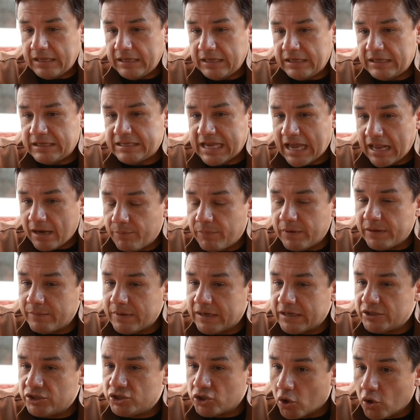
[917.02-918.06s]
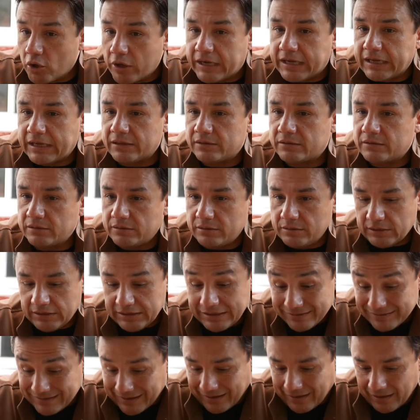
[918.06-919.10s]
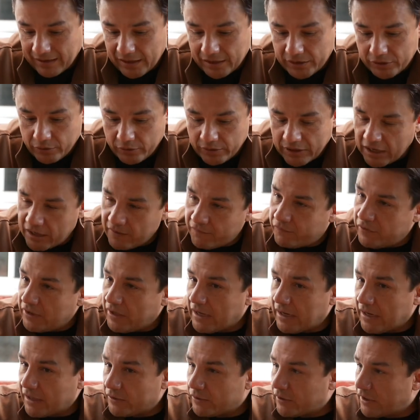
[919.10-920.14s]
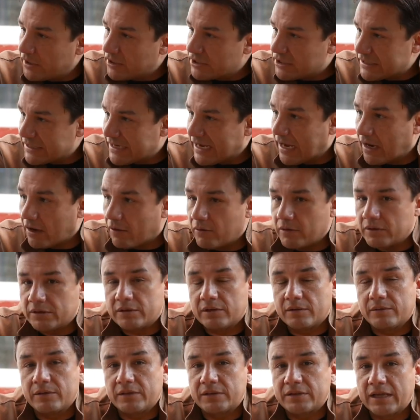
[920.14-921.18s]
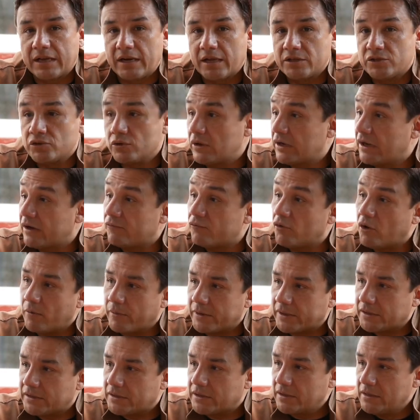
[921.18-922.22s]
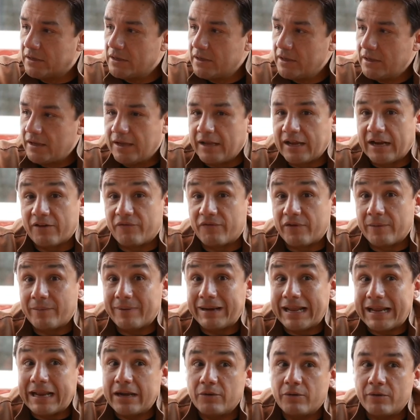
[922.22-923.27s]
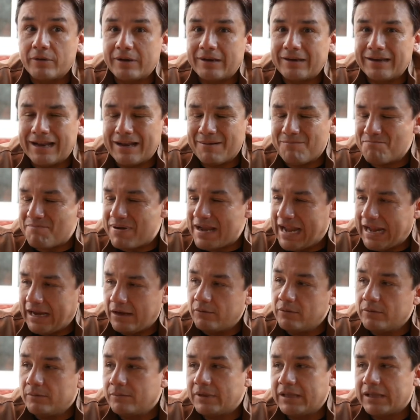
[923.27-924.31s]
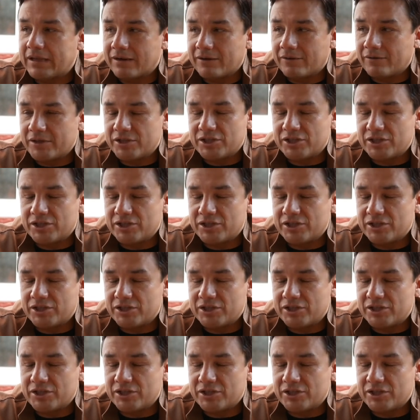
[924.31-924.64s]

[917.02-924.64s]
y ya el primer junket internacional fui a la ciudad de Chicago a entrevistar a Julia Roberts. Era febrero, en el pleno invierno de